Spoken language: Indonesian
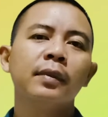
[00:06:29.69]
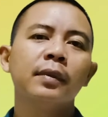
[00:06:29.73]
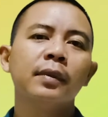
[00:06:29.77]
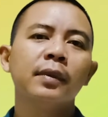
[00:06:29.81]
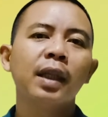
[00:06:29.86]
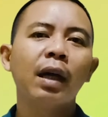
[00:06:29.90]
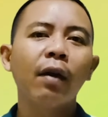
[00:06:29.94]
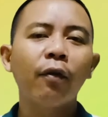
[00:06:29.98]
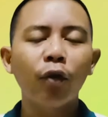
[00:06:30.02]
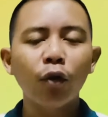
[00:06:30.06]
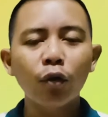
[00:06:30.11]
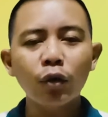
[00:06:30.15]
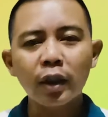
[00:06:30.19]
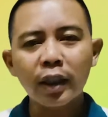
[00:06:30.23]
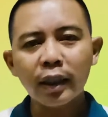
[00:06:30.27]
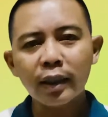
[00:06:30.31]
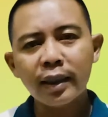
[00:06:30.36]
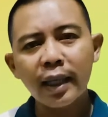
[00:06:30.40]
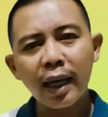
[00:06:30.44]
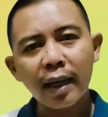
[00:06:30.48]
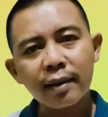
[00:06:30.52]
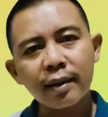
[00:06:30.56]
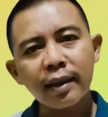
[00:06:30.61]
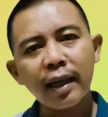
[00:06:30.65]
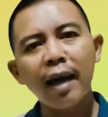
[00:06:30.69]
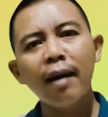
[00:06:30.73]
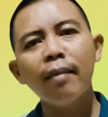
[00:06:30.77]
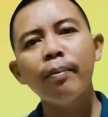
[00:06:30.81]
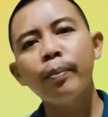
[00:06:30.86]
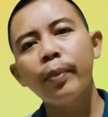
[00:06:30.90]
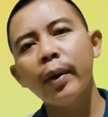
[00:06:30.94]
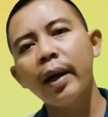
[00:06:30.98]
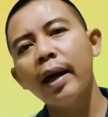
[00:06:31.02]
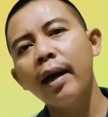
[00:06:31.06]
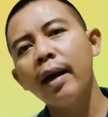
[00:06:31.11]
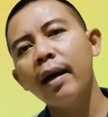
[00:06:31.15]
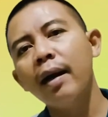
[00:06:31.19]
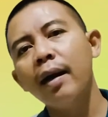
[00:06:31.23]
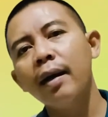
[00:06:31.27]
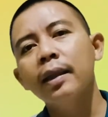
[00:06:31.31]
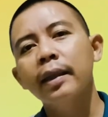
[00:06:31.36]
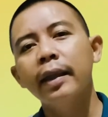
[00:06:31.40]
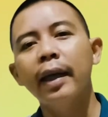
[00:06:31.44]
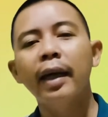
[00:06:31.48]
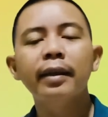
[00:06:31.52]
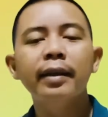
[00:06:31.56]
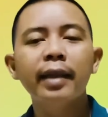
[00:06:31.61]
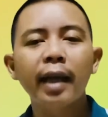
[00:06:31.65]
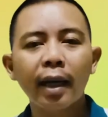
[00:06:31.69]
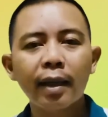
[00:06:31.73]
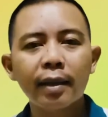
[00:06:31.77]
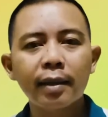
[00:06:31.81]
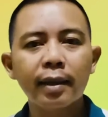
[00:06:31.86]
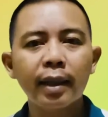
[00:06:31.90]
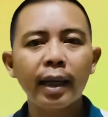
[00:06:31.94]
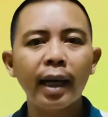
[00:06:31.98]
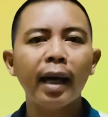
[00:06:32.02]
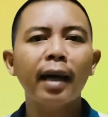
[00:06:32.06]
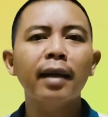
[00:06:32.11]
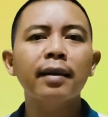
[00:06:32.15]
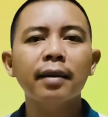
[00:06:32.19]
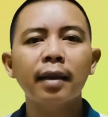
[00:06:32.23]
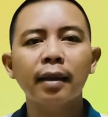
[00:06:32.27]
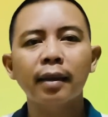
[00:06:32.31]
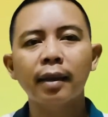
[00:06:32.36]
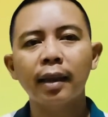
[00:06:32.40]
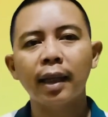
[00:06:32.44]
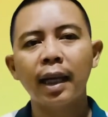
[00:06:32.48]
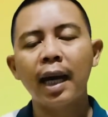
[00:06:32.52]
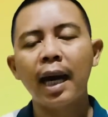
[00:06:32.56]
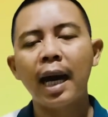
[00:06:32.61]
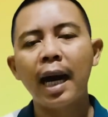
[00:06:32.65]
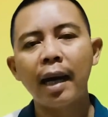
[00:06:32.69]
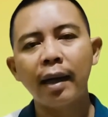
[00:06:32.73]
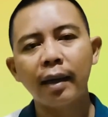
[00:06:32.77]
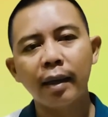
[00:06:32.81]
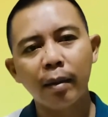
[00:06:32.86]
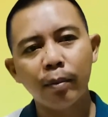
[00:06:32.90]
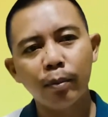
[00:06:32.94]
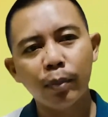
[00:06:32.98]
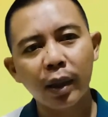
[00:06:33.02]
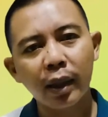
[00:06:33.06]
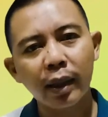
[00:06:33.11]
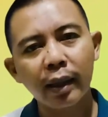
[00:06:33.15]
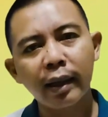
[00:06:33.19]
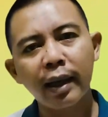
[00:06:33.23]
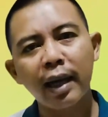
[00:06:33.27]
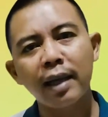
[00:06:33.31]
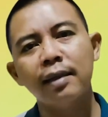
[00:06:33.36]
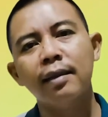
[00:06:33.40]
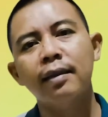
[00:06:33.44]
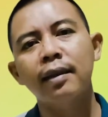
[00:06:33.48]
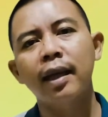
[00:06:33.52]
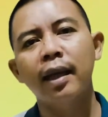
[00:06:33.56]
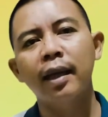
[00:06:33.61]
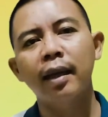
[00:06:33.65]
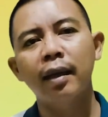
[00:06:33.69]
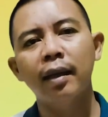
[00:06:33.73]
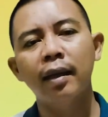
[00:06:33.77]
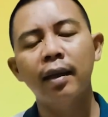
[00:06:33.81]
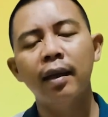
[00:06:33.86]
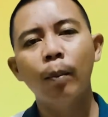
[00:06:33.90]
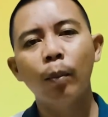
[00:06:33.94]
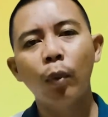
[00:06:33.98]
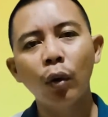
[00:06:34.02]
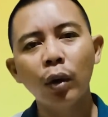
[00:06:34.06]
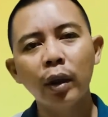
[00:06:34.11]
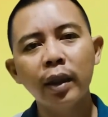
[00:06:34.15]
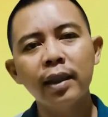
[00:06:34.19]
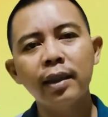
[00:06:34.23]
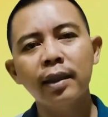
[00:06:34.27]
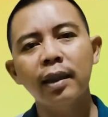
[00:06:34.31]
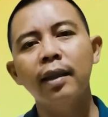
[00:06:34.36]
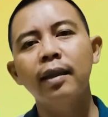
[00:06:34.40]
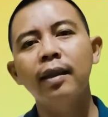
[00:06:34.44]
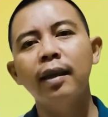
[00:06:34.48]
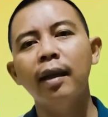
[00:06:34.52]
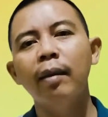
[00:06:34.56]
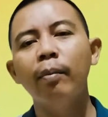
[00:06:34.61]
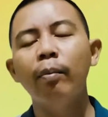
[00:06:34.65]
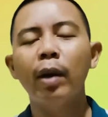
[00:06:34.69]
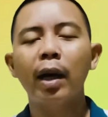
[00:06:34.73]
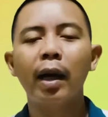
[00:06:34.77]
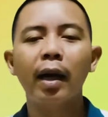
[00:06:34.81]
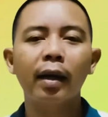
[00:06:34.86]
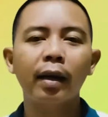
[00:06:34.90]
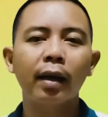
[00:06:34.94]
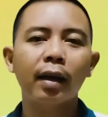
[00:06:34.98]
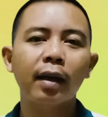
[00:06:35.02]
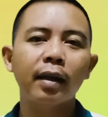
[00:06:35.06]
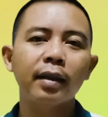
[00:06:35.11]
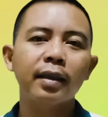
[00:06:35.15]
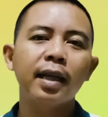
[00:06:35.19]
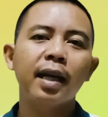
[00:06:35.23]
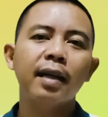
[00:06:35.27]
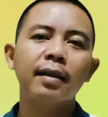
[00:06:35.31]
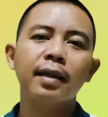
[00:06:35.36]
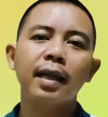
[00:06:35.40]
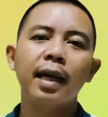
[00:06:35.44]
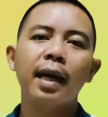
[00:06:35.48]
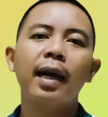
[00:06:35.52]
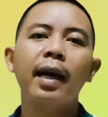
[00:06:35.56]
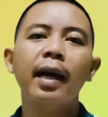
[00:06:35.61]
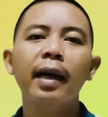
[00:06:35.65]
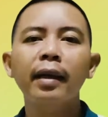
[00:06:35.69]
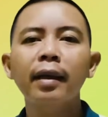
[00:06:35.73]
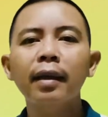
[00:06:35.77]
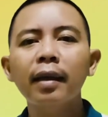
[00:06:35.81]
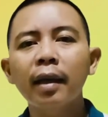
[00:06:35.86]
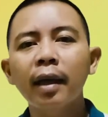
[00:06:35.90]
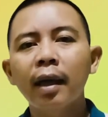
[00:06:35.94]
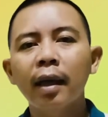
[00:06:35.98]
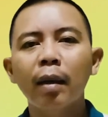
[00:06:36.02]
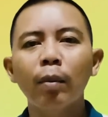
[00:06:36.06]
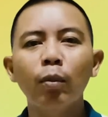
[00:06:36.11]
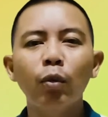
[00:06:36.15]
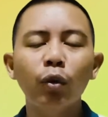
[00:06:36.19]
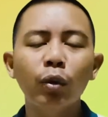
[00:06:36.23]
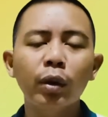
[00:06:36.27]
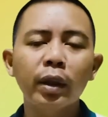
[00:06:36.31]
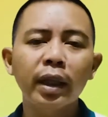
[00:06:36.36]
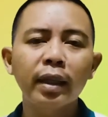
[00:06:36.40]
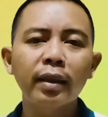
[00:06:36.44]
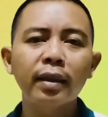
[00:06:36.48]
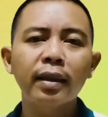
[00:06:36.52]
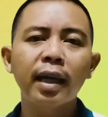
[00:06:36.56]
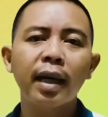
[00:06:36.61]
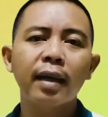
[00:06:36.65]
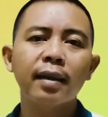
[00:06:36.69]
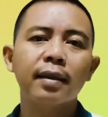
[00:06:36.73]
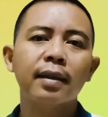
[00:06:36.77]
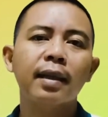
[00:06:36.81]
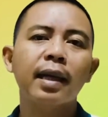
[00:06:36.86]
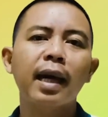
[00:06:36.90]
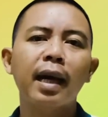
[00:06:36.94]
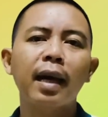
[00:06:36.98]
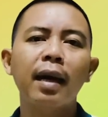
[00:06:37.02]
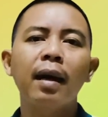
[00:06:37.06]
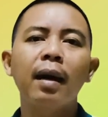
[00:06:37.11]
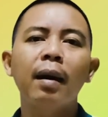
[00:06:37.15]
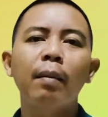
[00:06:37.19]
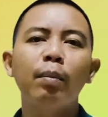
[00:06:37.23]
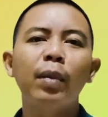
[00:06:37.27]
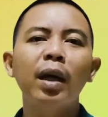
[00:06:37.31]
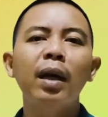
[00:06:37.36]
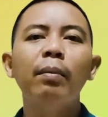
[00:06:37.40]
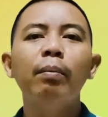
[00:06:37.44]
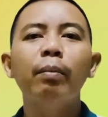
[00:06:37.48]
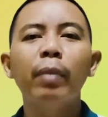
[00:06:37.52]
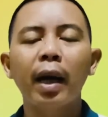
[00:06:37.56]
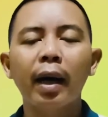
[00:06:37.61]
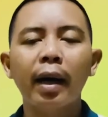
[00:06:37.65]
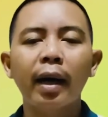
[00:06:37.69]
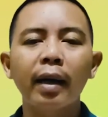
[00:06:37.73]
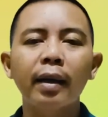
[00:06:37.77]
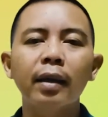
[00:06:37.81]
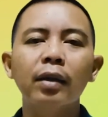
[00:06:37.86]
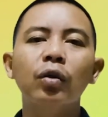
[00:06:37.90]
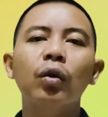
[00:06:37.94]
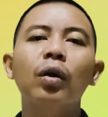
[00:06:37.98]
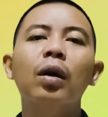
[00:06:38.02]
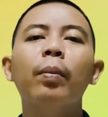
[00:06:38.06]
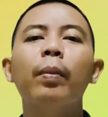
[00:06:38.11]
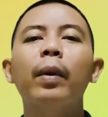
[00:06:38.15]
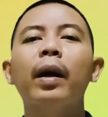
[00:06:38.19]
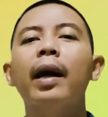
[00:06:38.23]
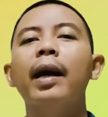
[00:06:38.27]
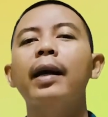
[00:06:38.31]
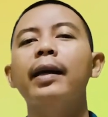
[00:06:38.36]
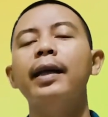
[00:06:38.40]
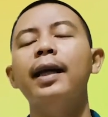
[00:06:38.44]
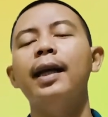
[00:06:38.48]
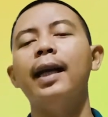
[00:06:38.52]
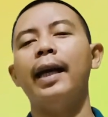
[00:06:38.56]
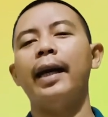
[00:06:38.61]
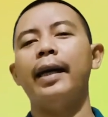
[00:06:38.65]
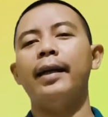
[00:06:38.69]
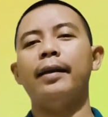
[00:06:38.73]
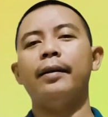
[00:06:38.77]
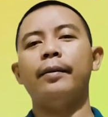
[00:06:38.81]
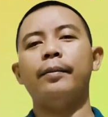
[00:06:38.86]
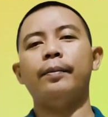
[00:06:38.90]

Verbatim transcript: Nah fungsi jaksa apa? Ya jaksa setelah ada berkas dari polisi dilimpahkan ke kejaksaan, kemudian jaksa melimpahkan itu ke pengadilan.